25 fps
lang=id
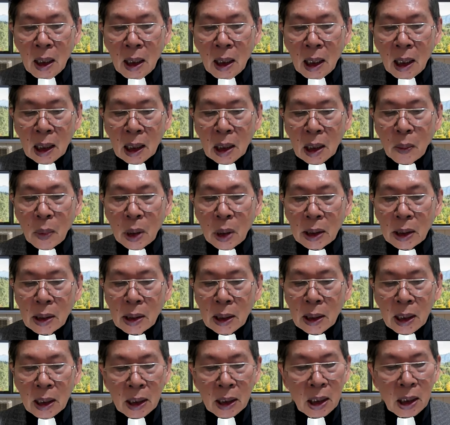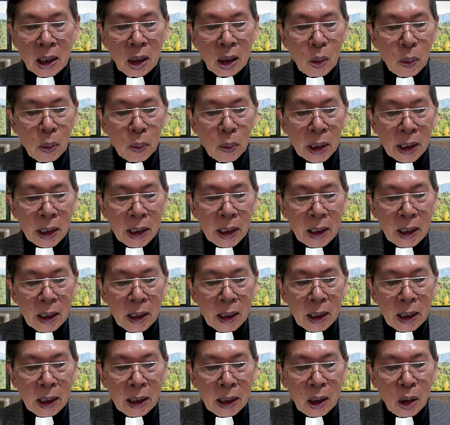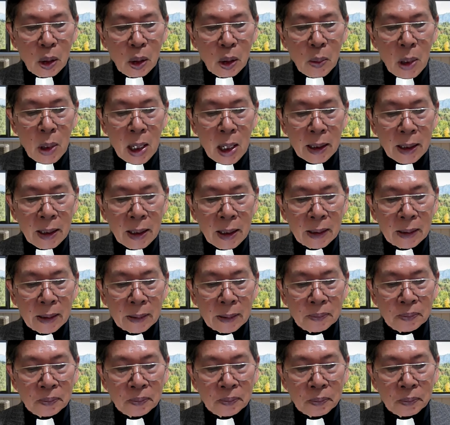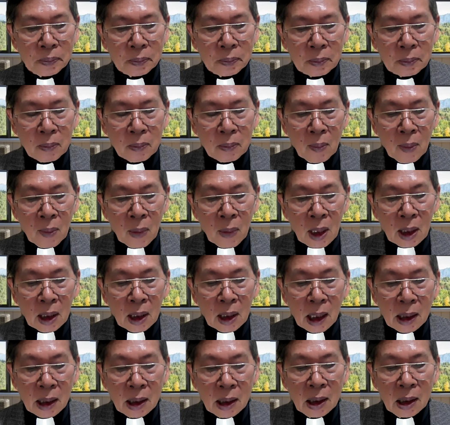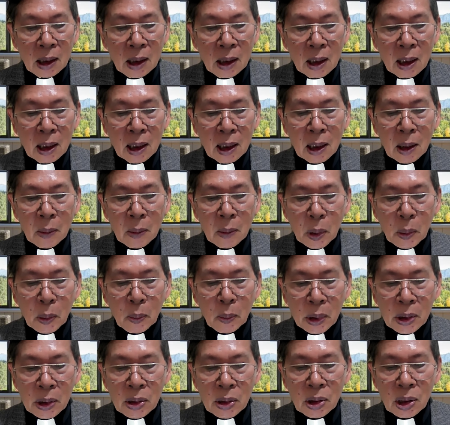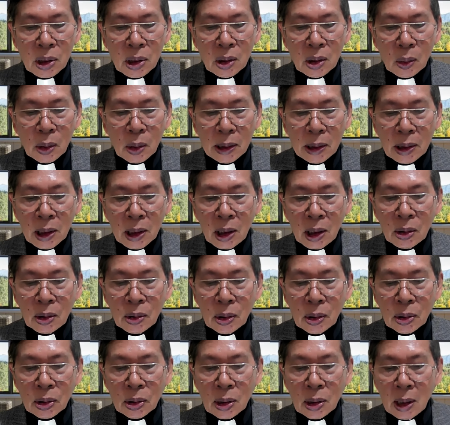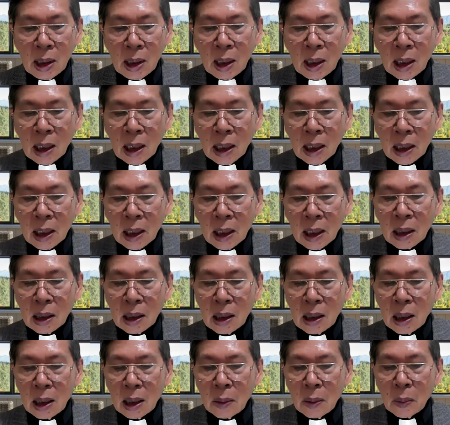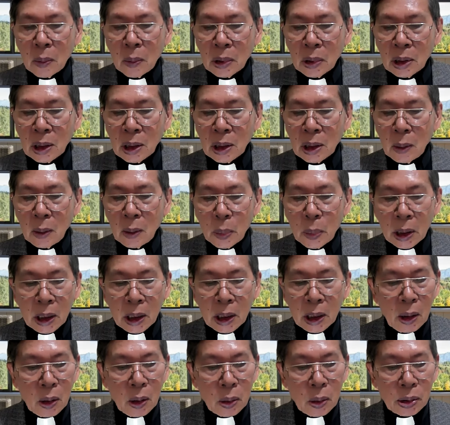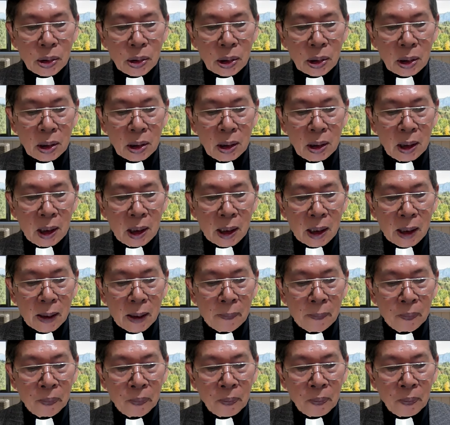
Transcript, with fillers: Akibatnya, hidup mereka diubahkan. Tadinya pembenci Tuhan Yesus, akhirnya menjadi pengikut setia